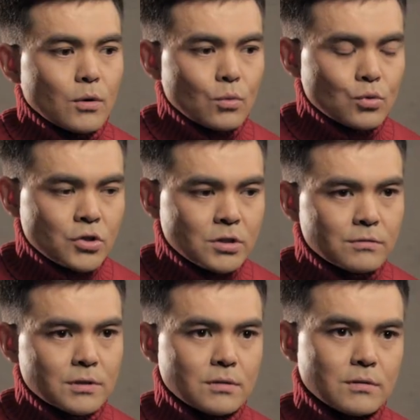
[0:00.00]

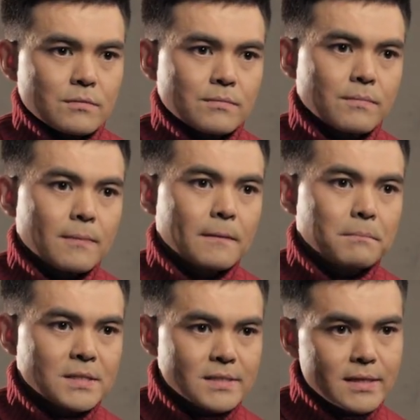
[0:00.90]
учитывать
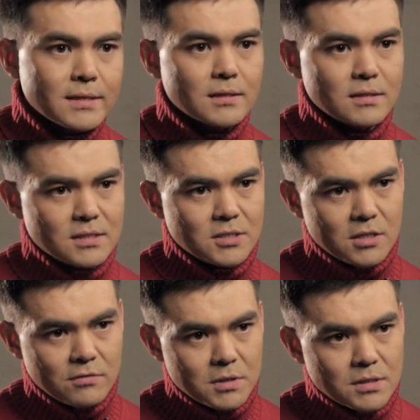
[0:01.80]
последние
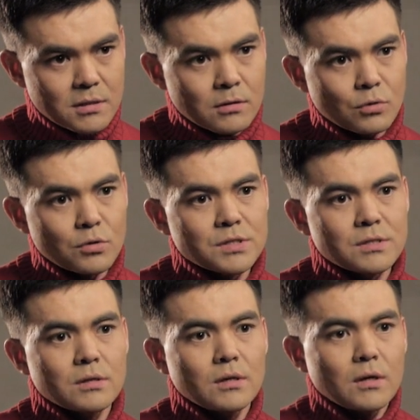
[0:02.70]
достижения в медицине, то
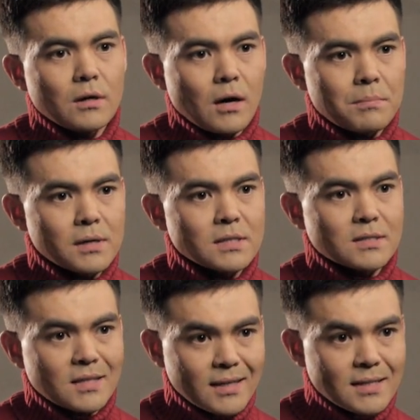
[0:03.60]
есть опираться
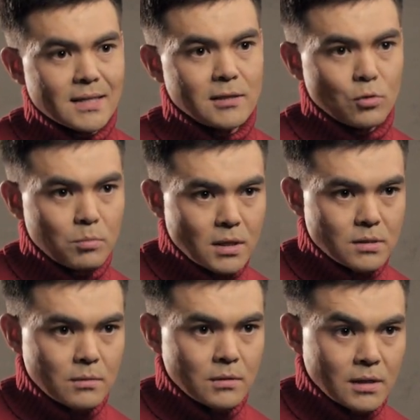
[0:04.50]
на доказательную, базу,
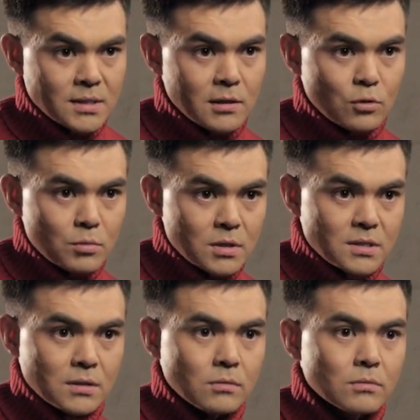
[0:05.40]
доказательную
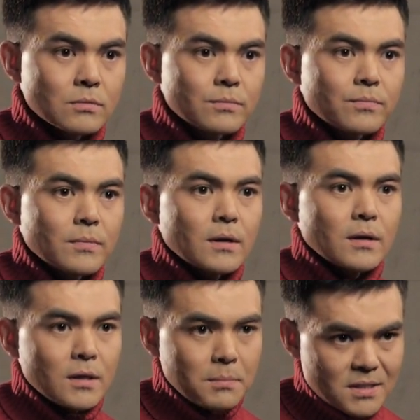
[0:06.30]
медицину
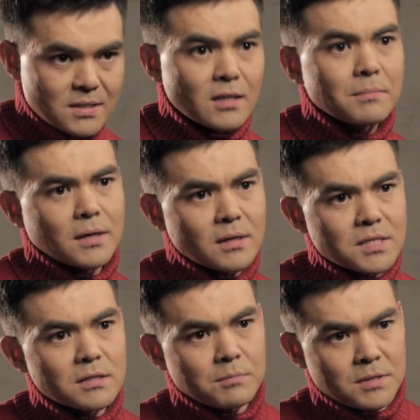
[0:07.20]
и постоянно
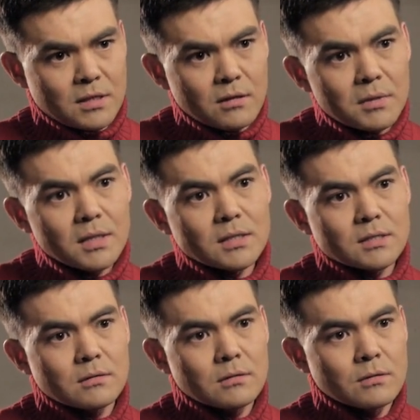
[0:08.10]
прогрессировать, постоянно
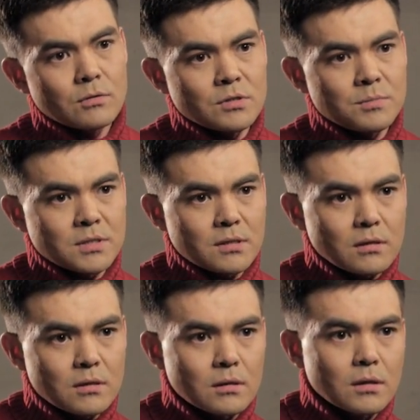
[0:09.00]
меняться, то есть
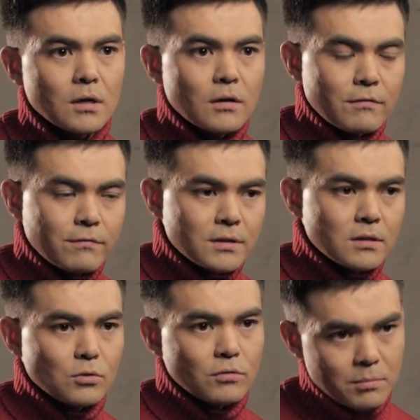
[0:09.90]
постоянно
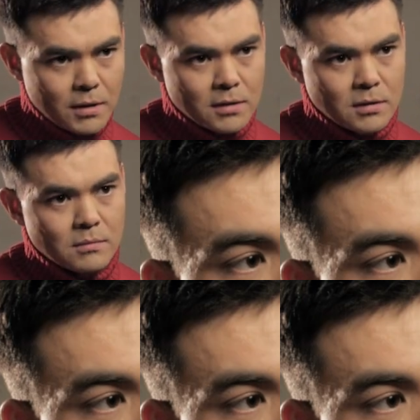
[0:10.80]
вводить новые практики.